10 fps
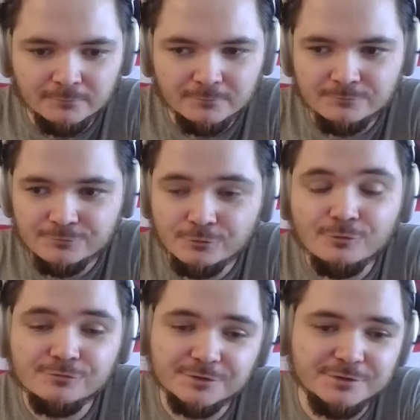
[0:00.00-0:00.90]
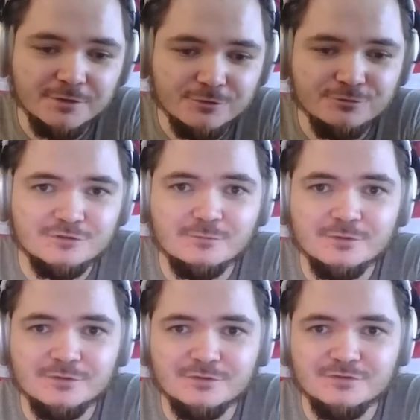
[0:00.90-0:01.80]
Все новое – это хорошо
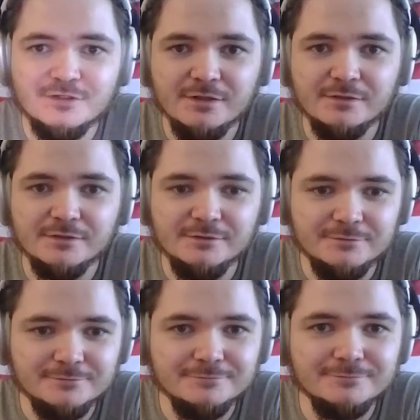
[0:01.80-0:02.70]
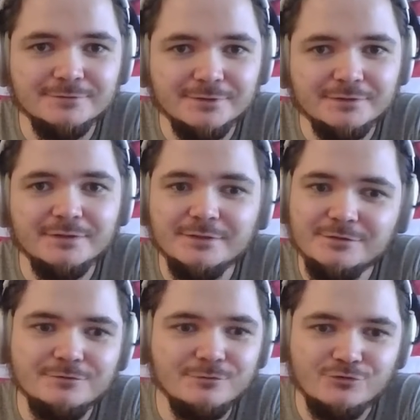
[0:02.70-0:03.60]
забытое старое. Иногда
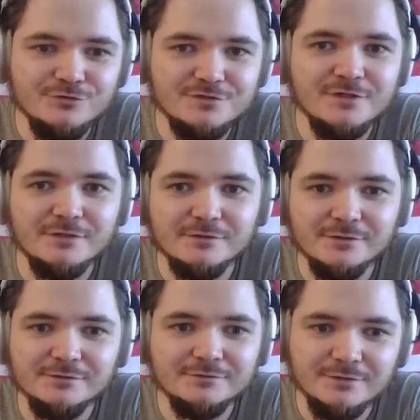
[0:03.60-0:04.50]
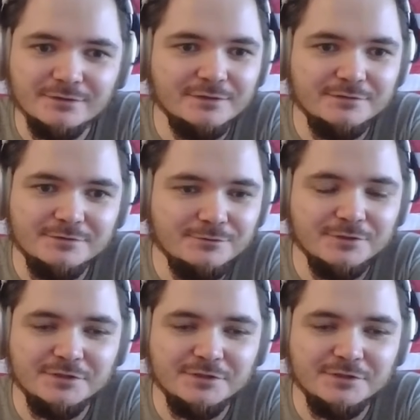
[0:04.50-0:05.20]
не очень старое, иногда не, не